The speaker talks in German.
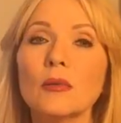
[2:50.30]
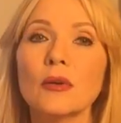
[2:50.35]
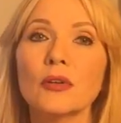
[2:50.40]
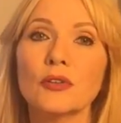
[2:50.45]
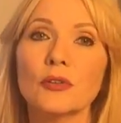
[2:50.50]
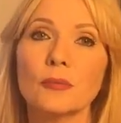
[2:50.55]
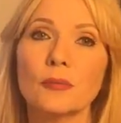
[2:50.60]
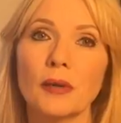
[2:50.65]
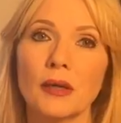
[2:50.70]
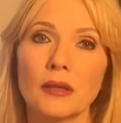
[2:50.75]
bei
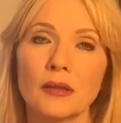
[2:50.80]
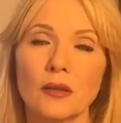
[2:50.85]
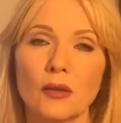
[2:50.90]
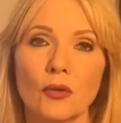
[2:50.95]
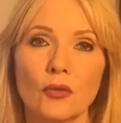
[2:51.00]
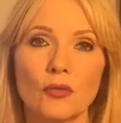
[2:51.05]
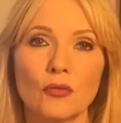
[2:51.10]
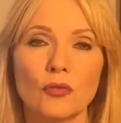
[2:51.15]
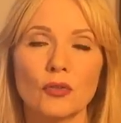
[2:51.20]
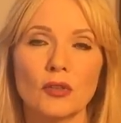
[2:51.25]
euch im
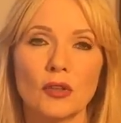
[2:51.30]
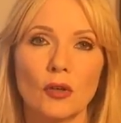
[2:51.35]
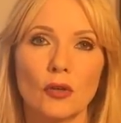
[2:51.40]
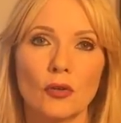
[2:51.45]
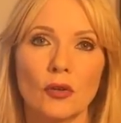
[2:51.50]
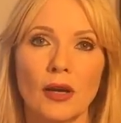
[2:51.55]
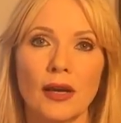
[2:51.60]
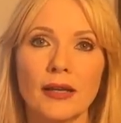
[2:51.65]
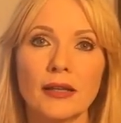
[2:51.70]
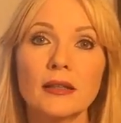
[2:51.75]
Partnerhaus und wird da auch
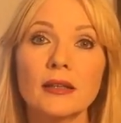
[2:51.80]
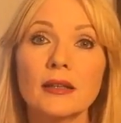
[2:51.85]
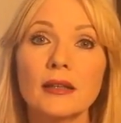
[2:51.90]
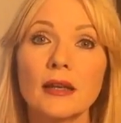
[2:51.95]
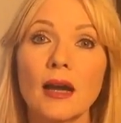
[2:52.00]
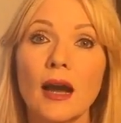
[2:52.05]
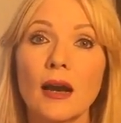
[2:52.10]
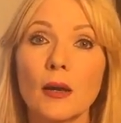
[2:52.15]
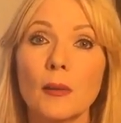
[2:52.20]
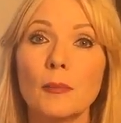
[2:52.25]
noch einige
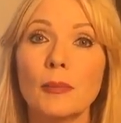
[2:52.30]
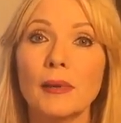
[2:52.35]
Jahre